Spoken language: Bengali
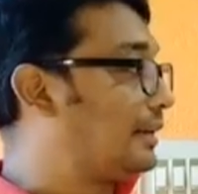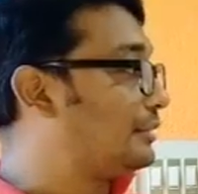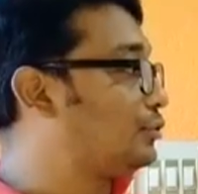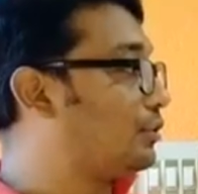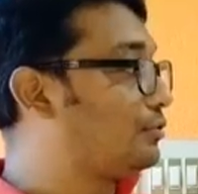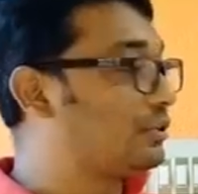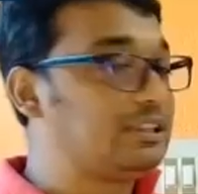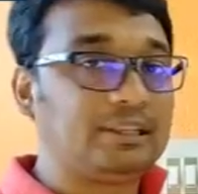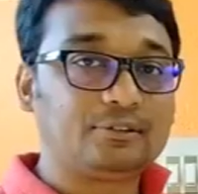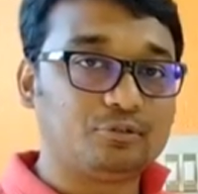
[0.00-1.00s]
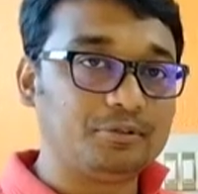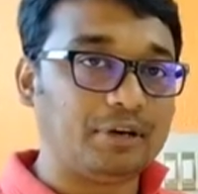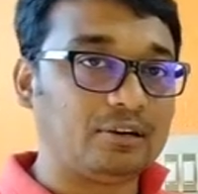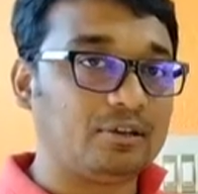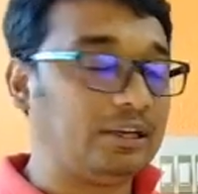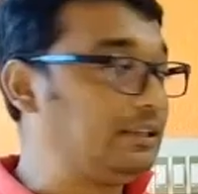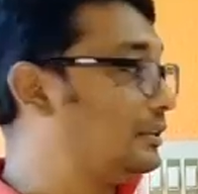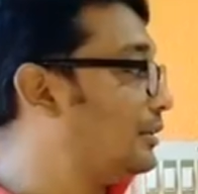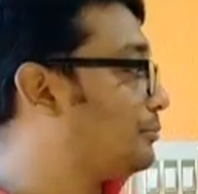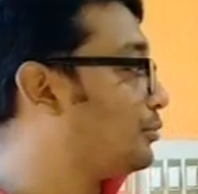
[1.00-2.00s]
একটা ছক করে নিলে খুবই ভালো হয়
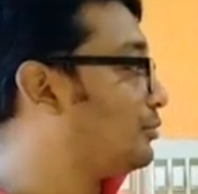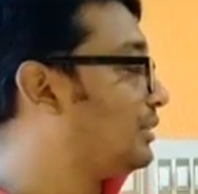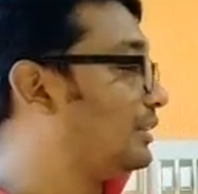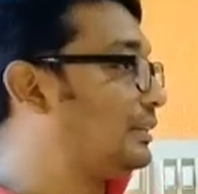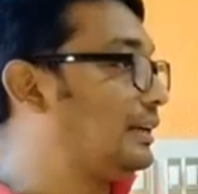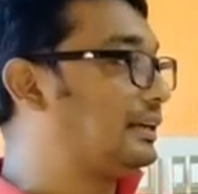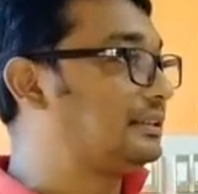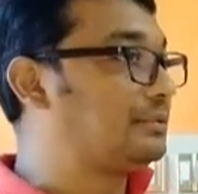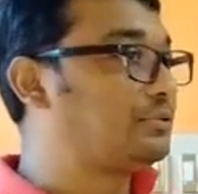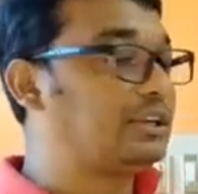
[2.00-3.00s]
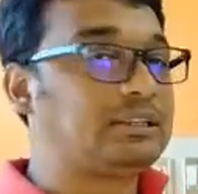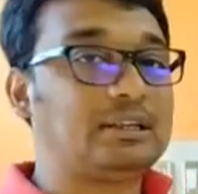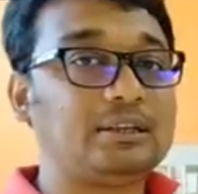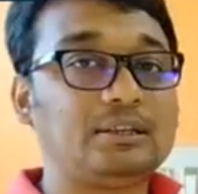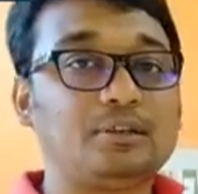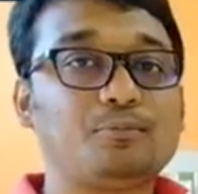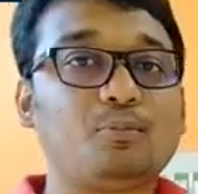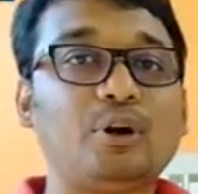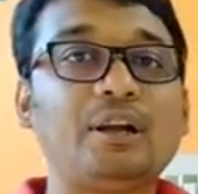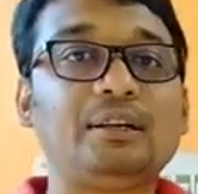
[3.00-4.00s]
প্রত্যেকটা একটার পর একটা
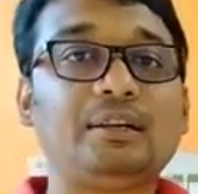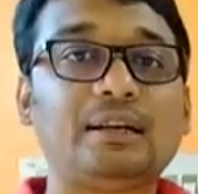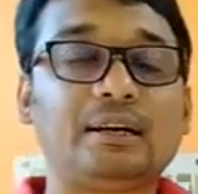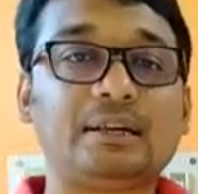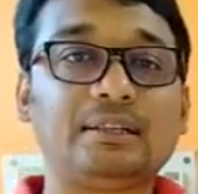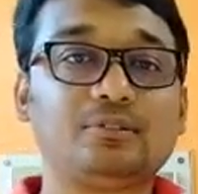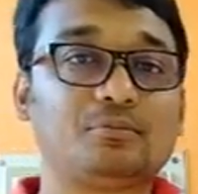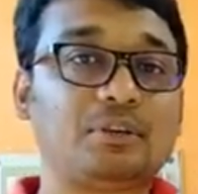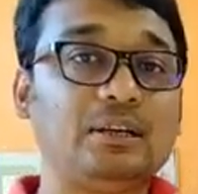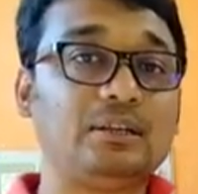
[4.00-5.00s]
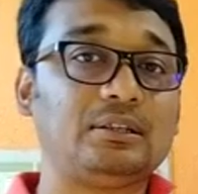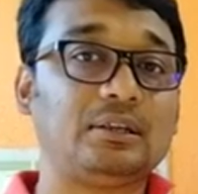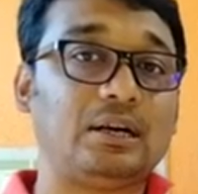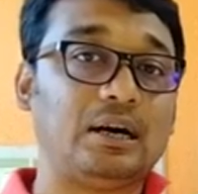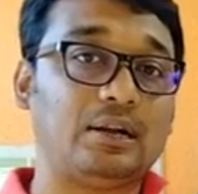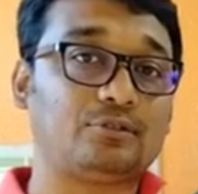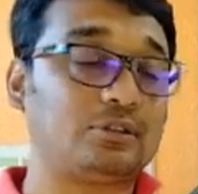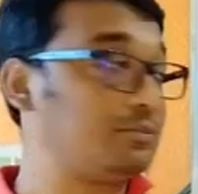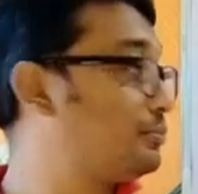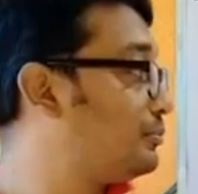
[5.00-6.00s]
পয়েন্টের আকারে তোমরা
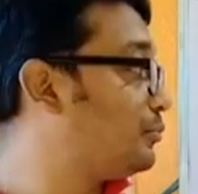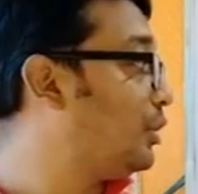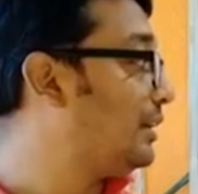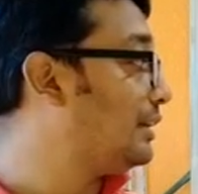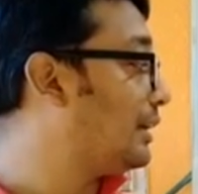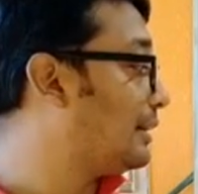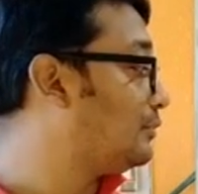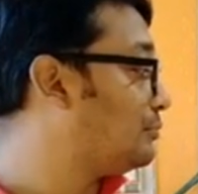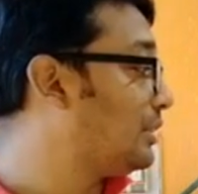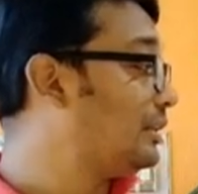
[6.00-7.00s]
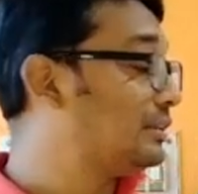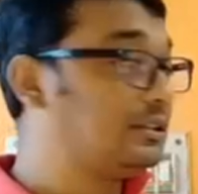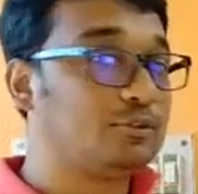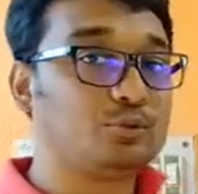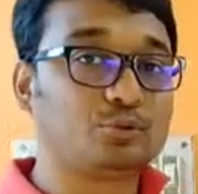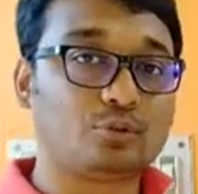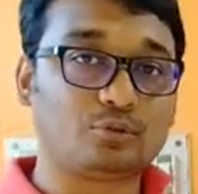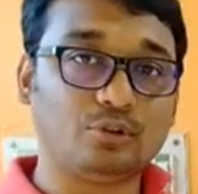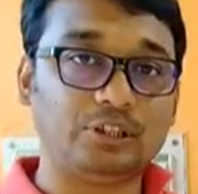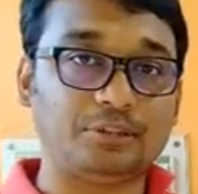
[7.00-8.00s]
আলোচনা পয়েন্টের আকারে তোমরা
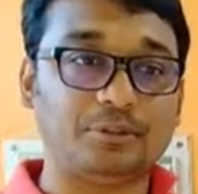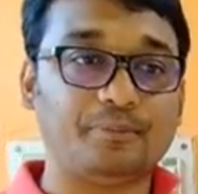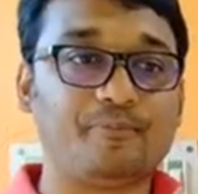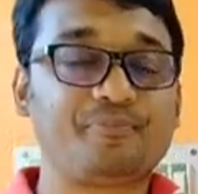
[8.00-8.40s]
উত্তরগুলো লিখবে